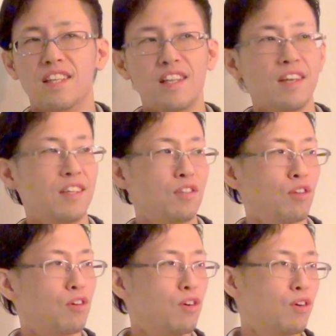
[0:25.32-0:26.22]
で、
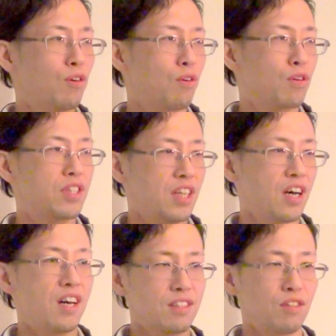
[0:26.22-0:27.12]
その殺し
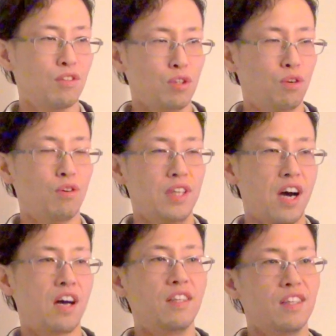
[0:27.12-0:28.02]
たその張本人
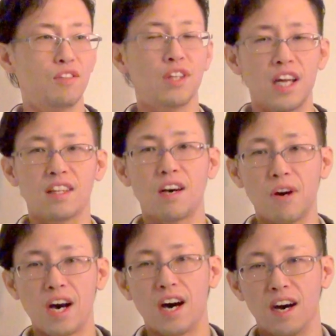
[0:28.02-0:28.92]
犯人の旦那
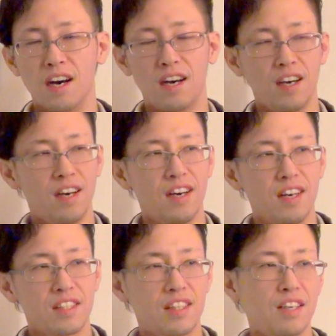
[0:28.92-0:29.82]
は、
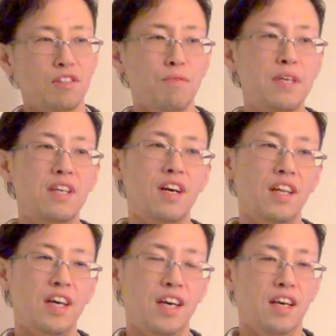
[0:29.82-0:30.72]
近くの民家
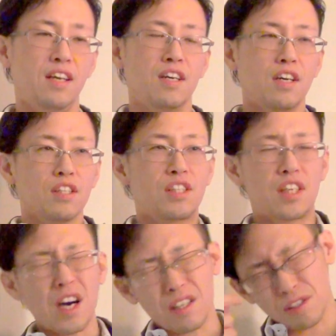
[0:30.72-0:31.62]
で、
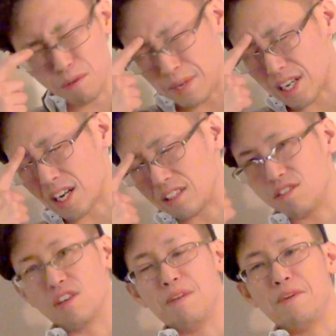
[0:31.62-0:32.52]
近くの民家っ
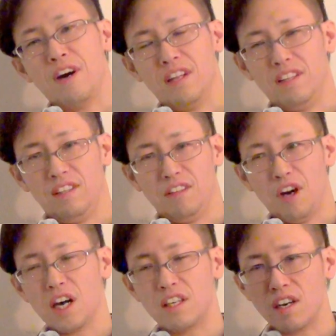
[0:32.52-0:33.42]
ていうのが意味わかんないんだけ
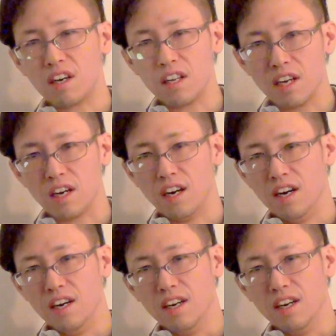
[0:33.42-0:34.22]
ど、空き家かな。